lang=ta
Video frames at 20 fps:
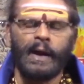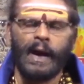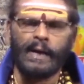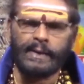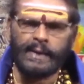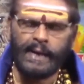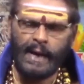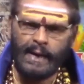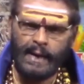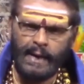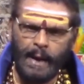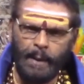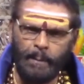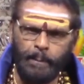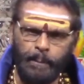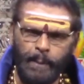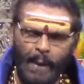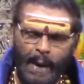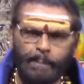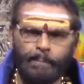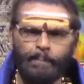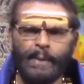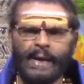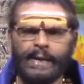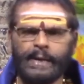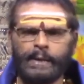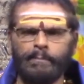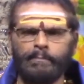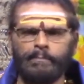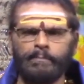அது நல்ல
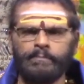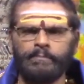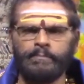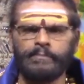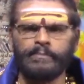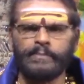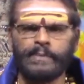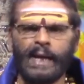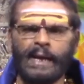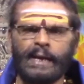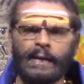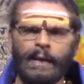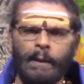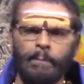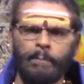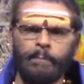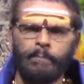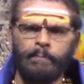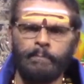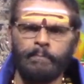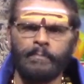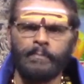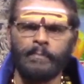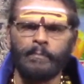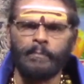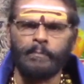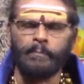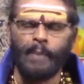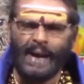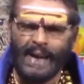பண்பையும் நல்ல
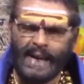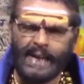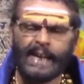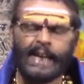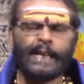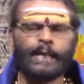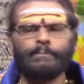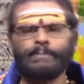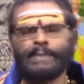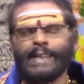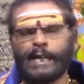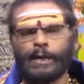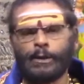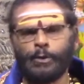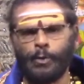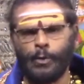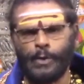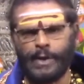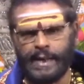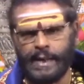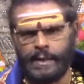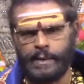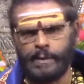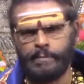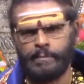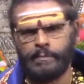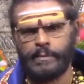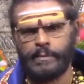பயனையும் தரக்கூடியது